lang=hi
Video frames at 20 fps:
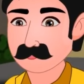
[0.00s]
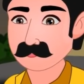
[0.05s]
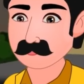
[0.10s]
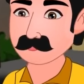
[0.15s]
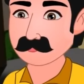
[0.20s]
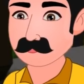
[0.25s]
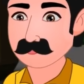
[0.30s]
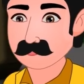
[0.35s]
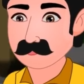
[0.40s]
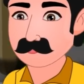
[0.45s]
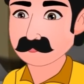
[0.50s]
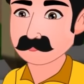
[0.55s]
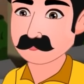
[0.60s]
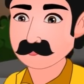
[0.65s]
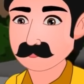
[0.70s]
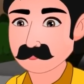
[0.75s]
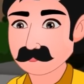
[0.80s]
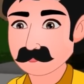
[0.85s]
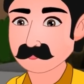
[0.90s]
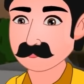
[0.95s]
ऐसा
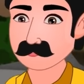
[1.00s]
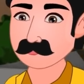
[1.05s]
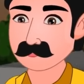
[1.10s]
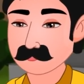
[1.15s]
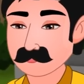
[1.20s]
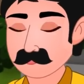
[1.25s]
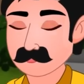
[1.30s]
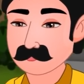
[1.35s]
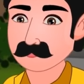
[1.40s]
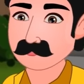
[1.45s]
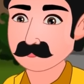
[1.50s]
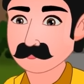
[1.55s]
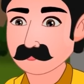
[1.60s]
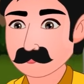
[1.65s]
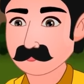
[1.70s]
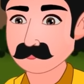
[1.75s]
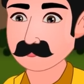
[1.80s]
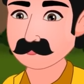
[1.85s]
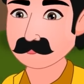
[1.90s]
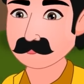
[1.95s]
कहकर माणिक वहां से चला